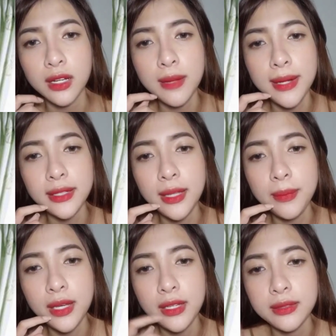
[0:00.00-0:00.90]
cỡ đáp anh
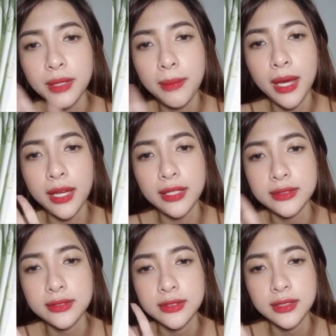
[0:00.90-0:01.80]
tiếp đi bye bye
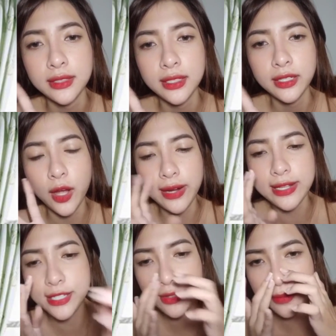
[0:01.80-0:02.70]
ngồi
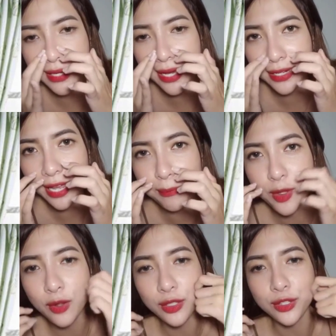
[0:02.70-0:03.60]
đây xíu nữa mấy thằng nghiệp
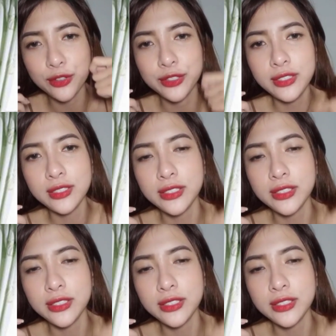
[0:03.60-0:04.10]
vô tao chửi